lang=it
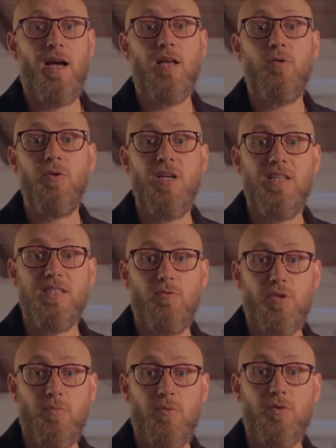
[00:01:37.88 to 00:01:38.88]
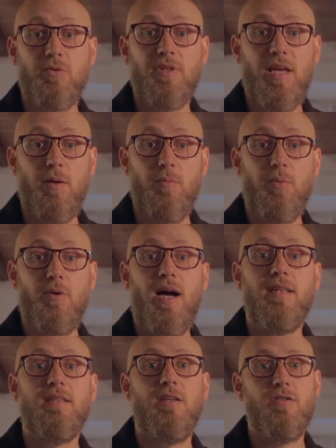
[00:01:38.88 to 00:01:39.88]
Alcuni li seguo da molto tempo,
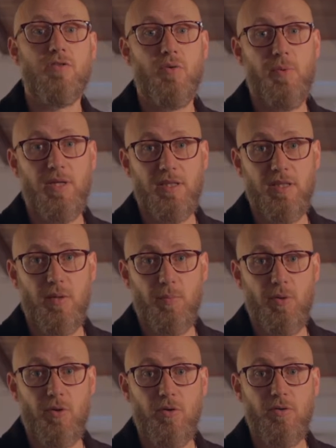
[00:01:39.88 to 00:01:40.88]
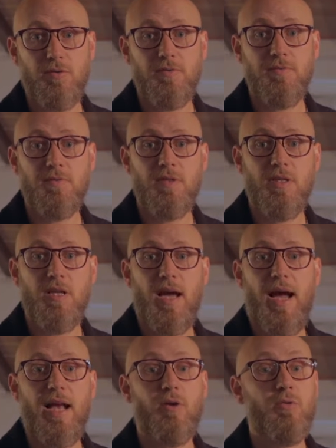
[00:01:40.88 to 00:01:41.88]
altri li ho scoperti da poco.
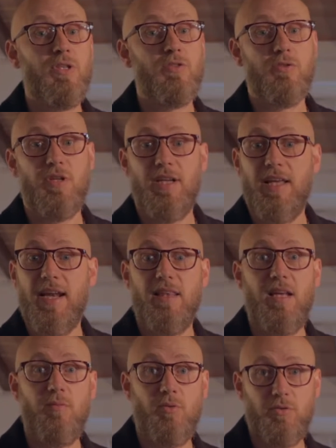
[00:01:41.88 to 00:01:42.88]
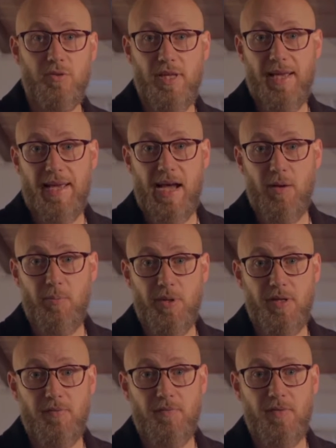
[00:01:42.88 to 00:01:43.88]
Alcuni sono inerenti al mondo del
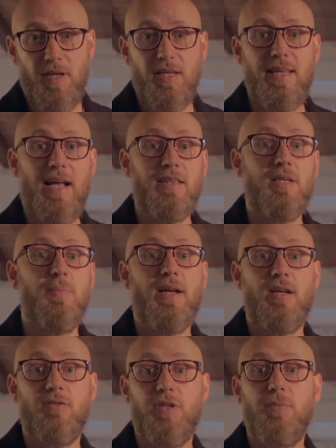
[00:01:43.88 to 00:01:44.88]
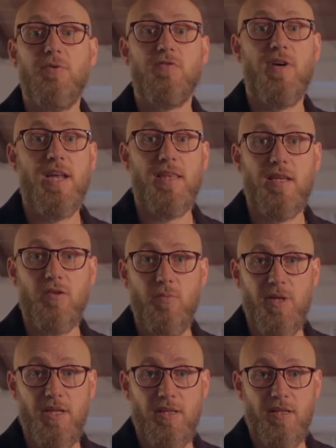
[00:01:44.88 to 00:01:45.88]
camper ed altri parlano dei più svariati
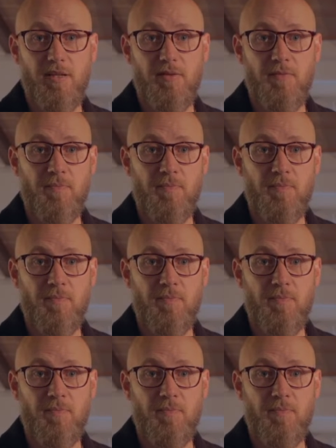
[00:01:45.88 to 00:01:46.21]
argomenti.